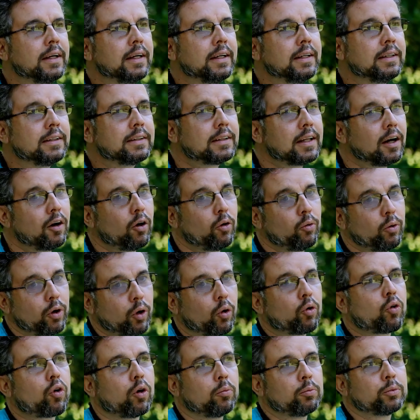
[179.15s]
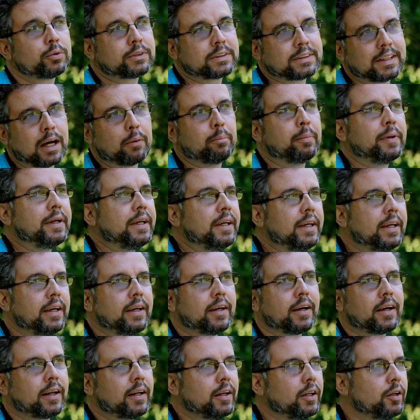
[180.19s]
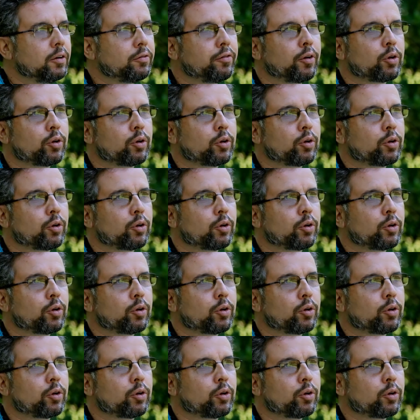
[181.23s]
Então eu, como sabia ali